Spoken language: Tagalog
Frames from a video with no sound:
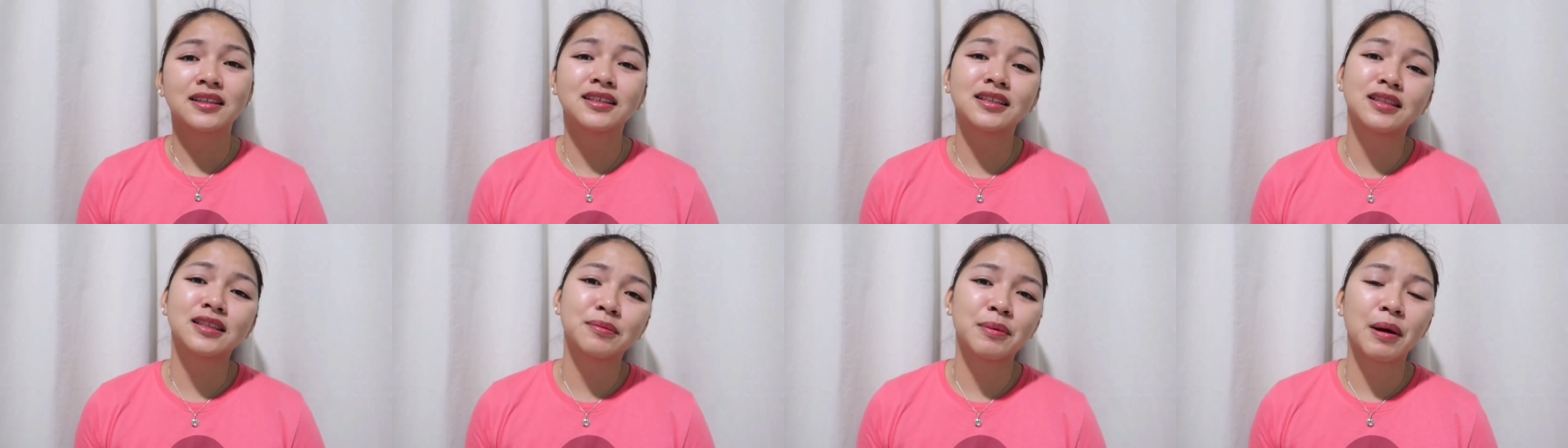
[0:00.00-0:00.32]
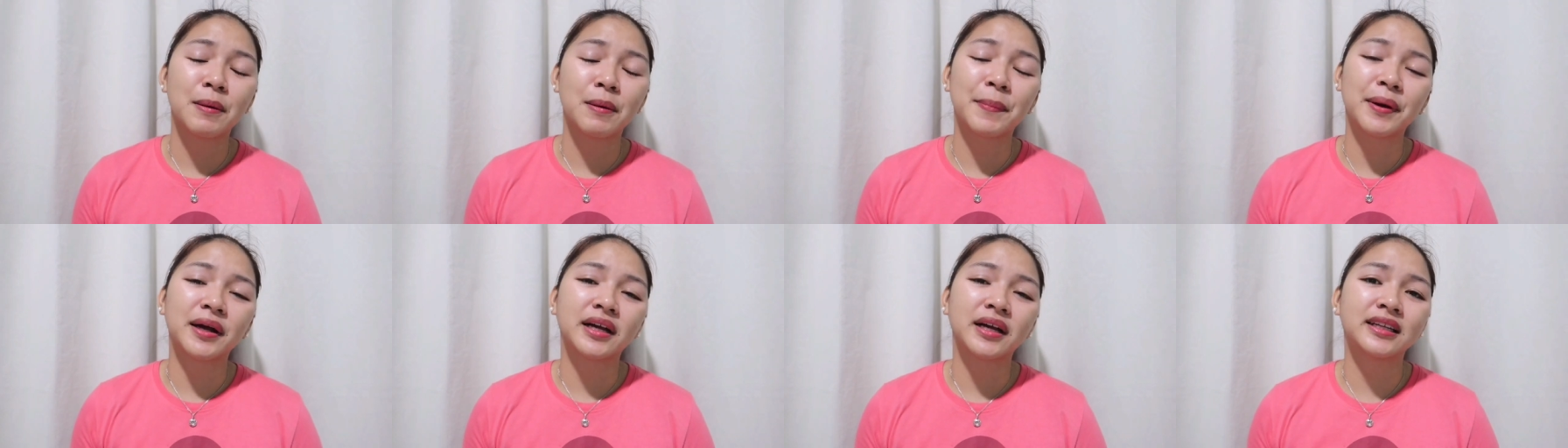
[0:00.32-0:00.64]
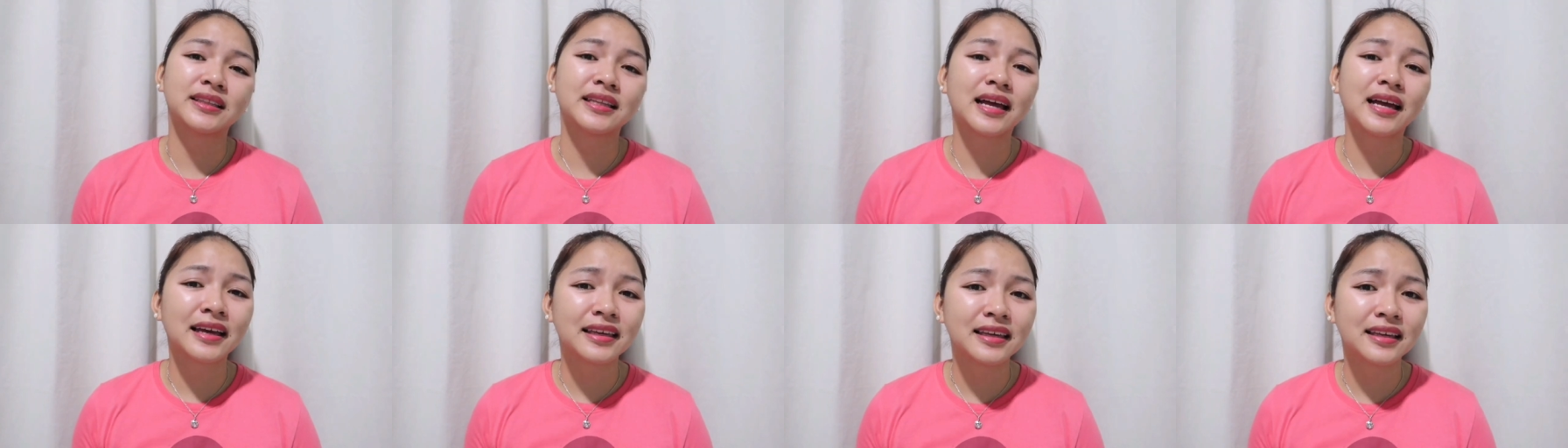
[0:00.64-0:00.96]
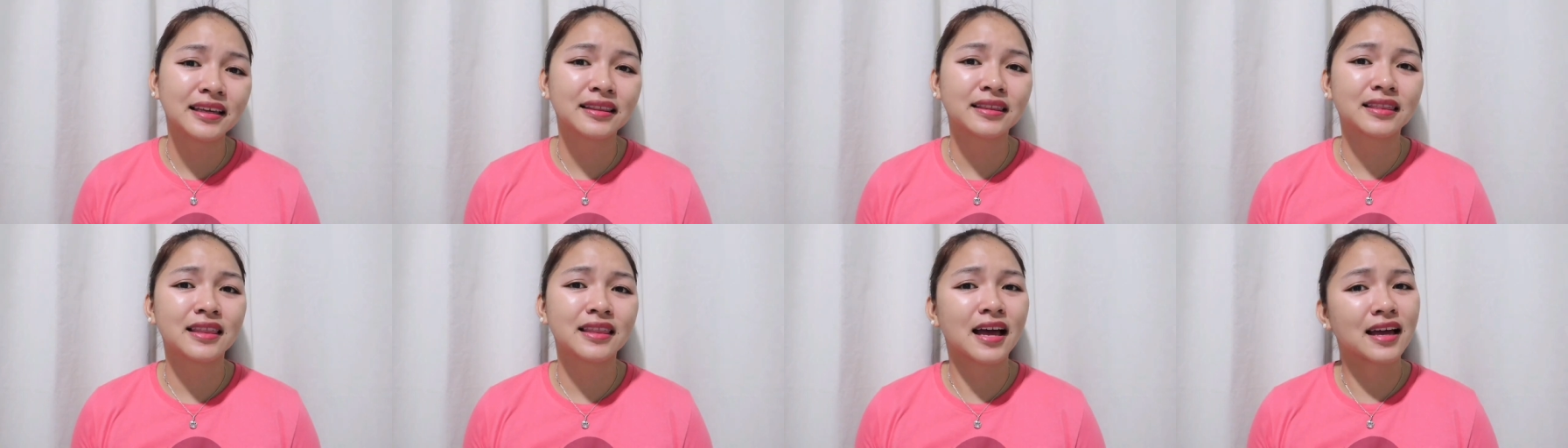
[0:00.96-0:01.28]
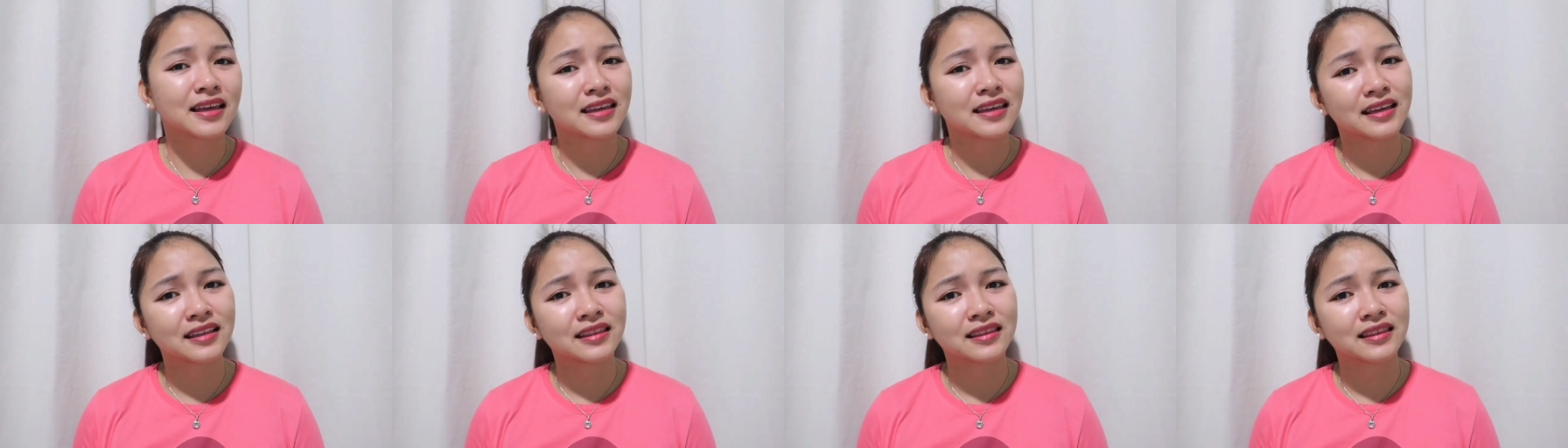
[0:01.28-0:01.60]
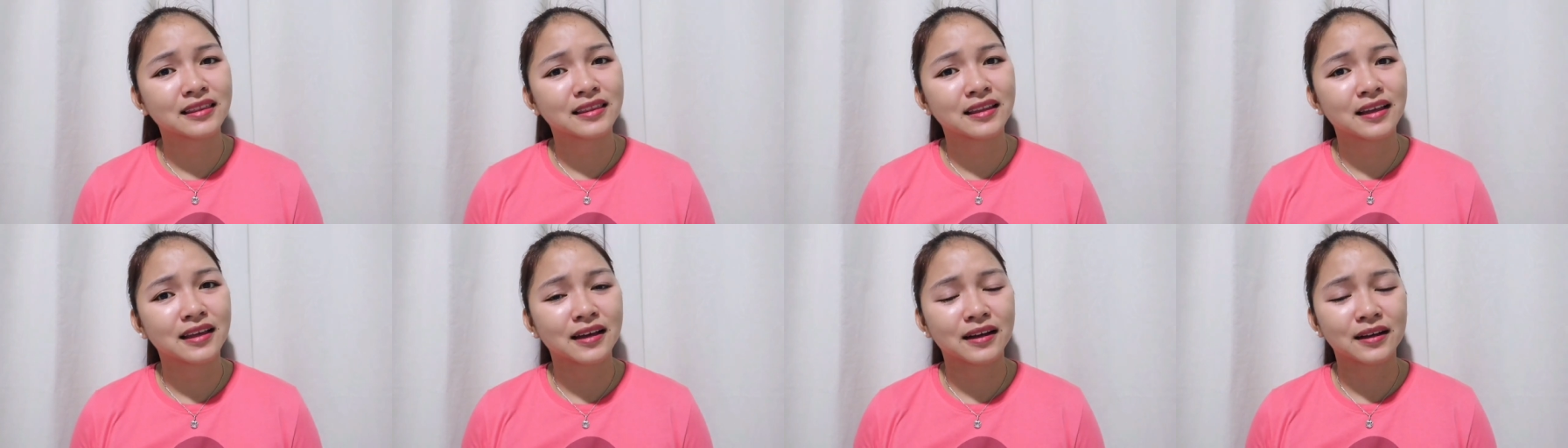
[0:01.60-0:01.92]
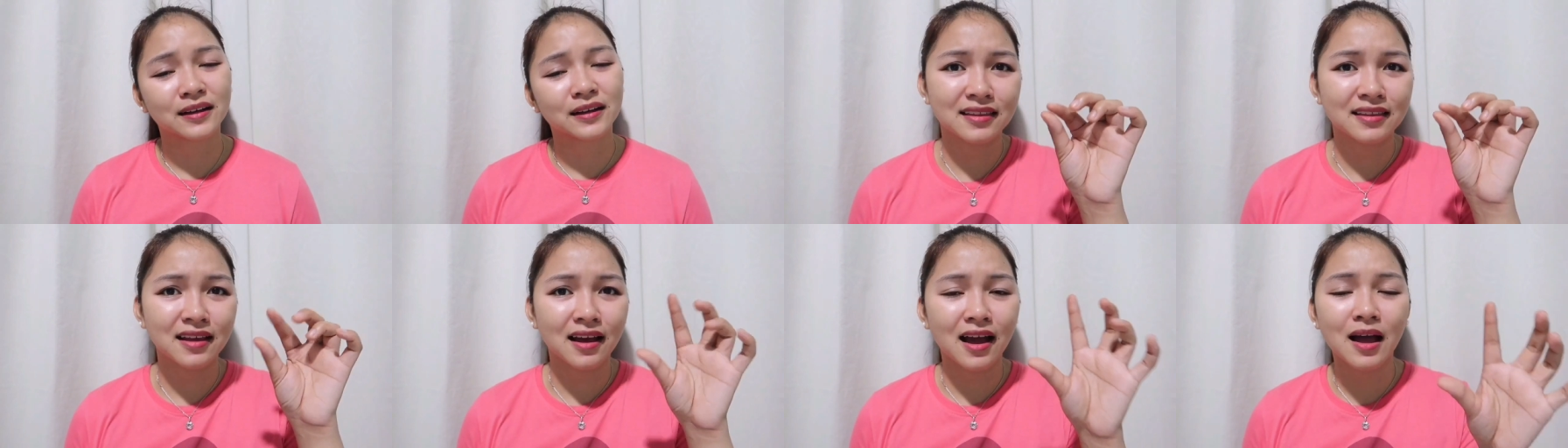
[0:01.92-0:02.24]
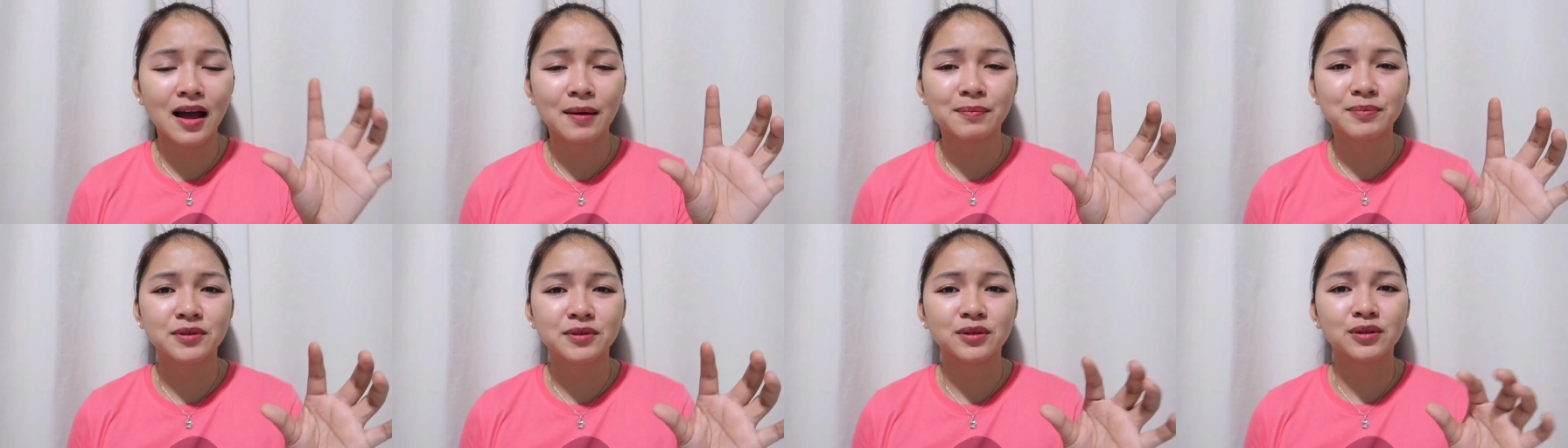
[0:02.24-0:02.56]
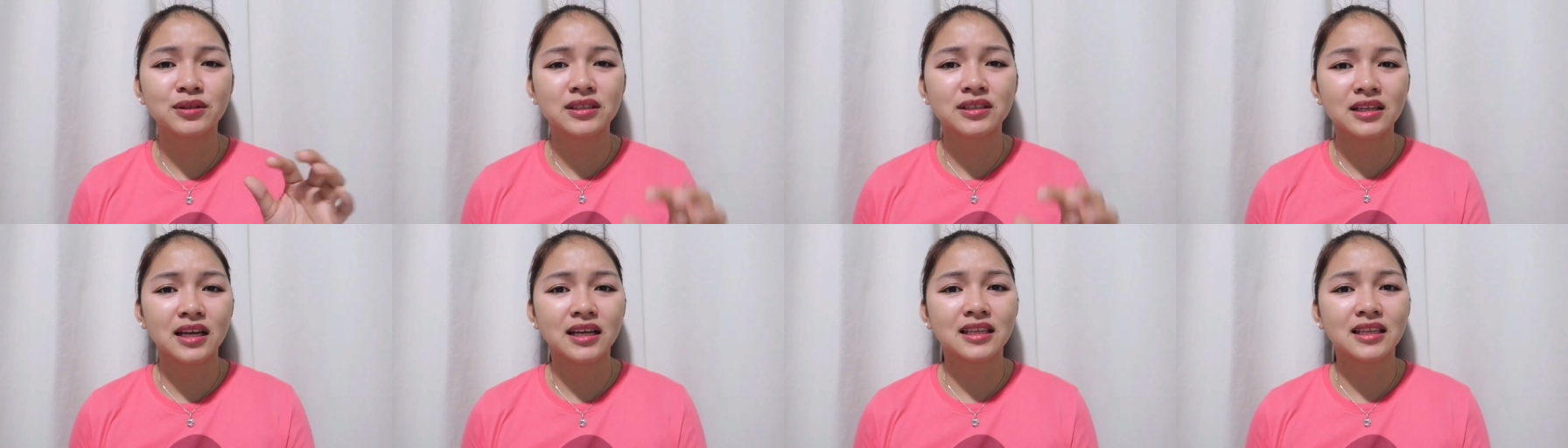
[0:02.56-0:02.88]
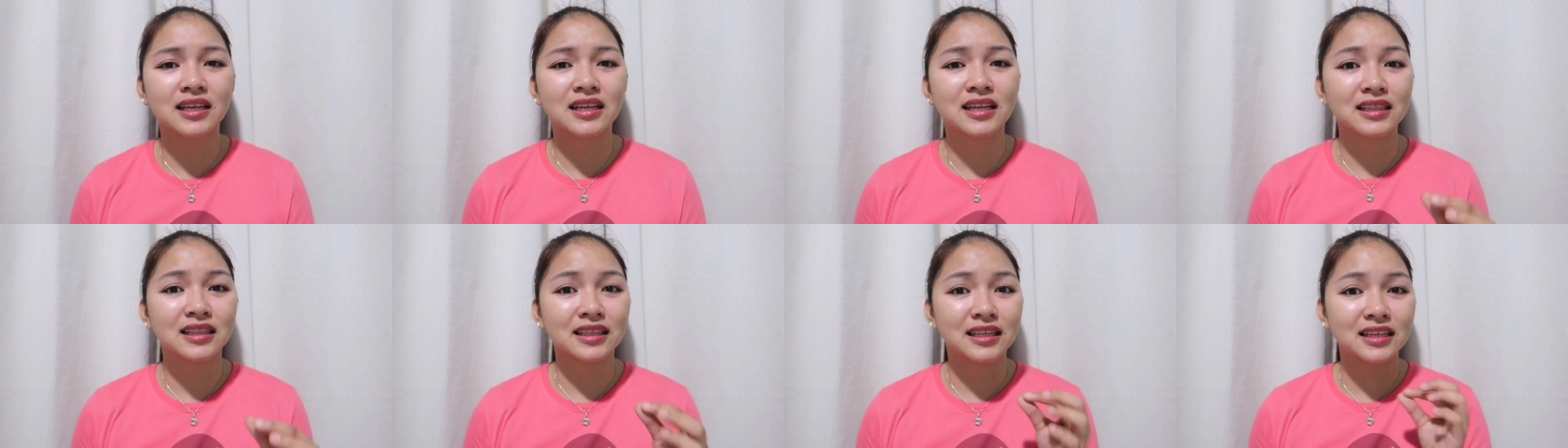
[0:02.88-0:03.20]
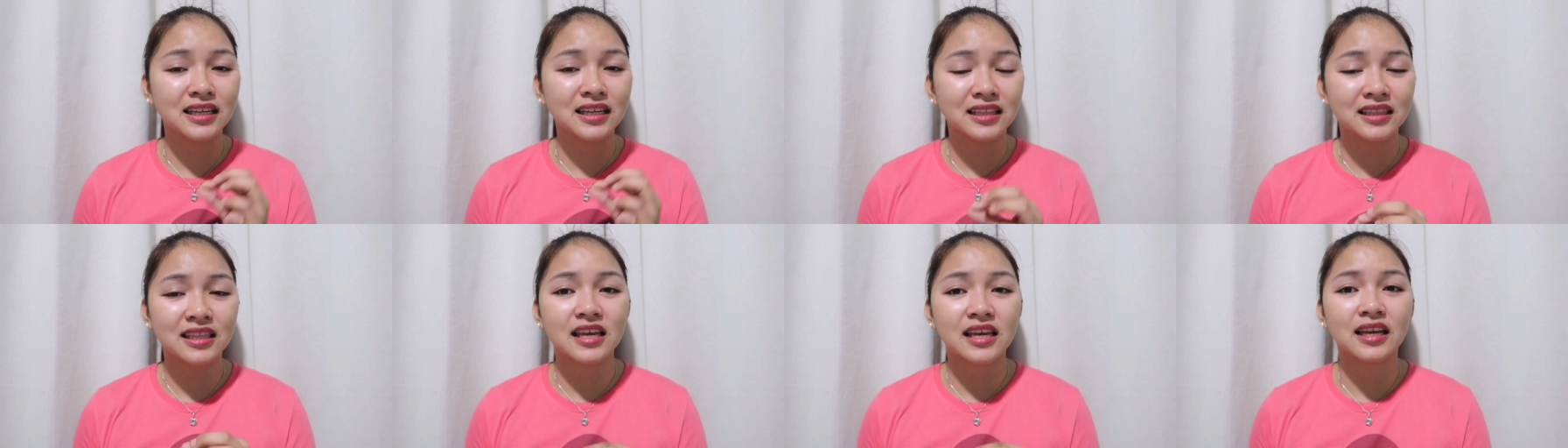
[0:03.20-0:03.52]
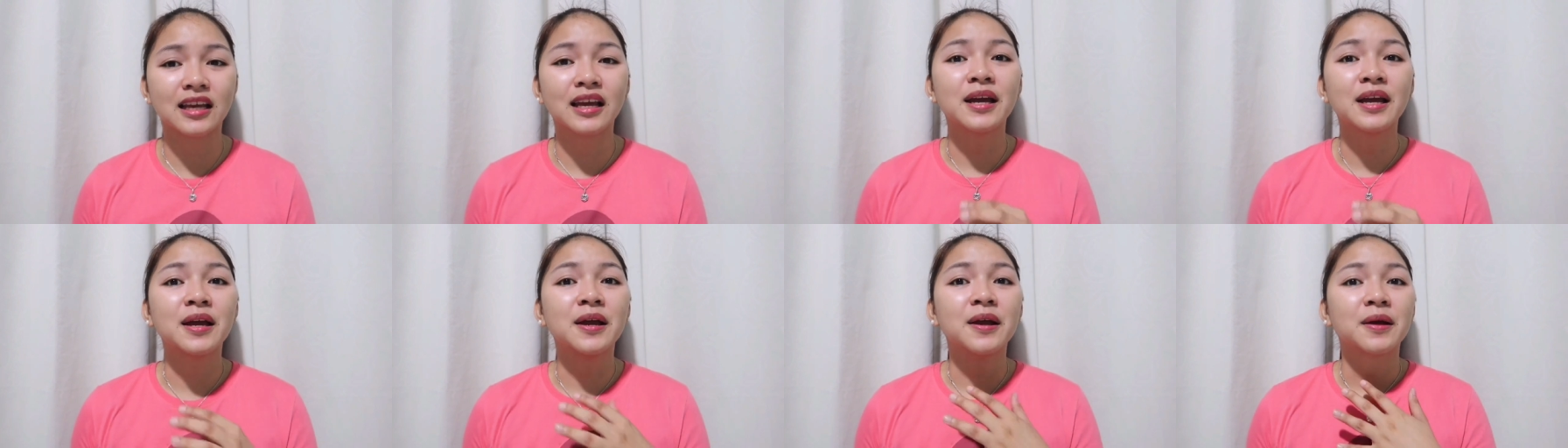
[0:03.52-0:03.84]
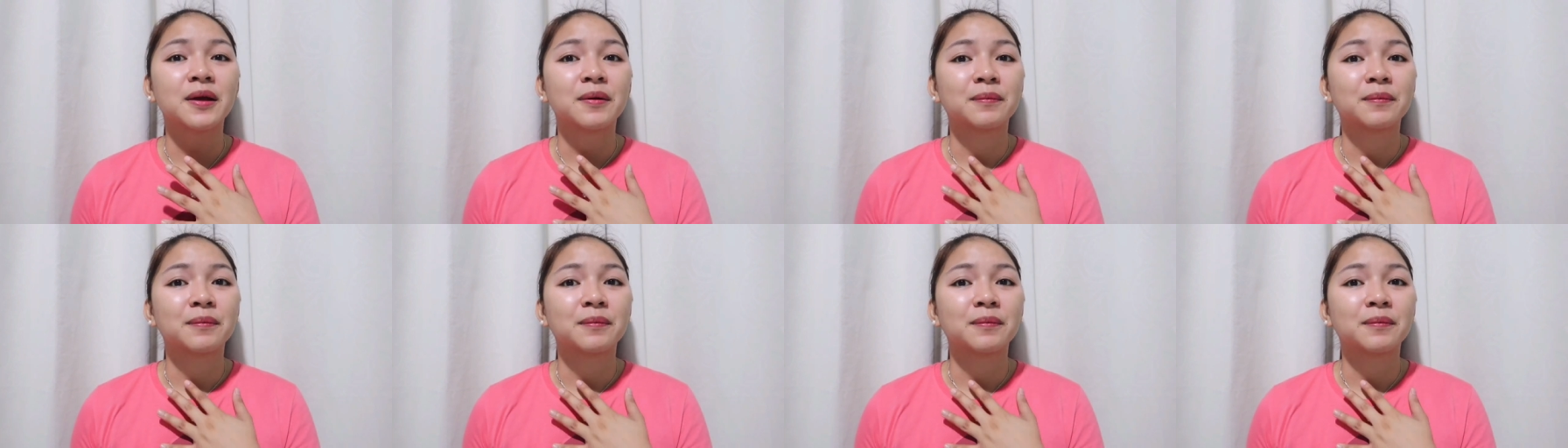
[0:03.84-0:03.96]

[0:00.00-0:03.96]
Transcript: kasi 'di ba pagka diet-diet na, na capsules, ganyan na tinetake,